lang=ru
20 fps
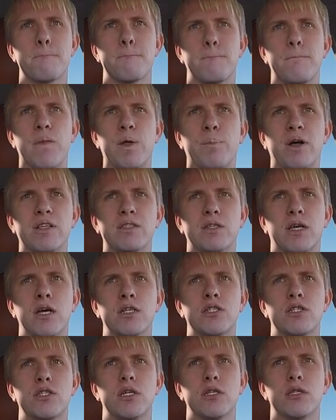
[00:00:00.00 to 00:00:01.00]
Не
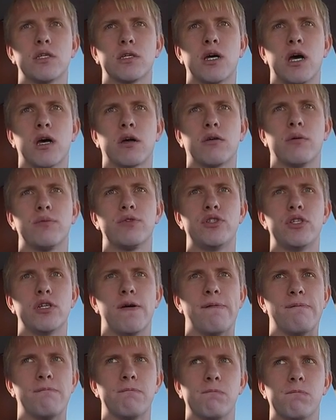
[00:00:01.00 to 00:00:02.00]
подскажете, это как
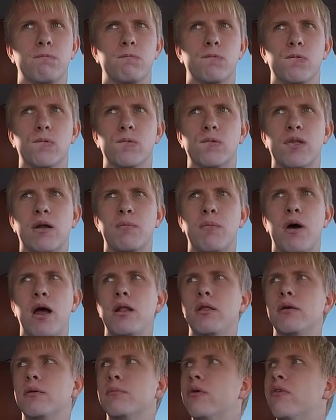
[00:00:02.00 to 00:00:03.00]
вообще? Ну,
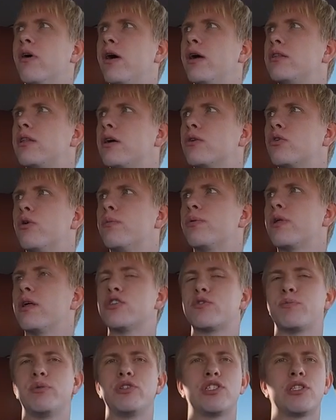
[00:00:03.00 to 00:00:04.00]
нормально, бывает такое,
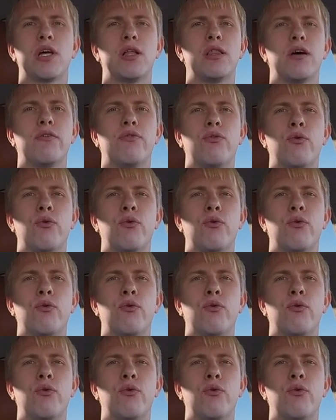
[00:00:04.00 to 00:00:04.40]
потому что почитал на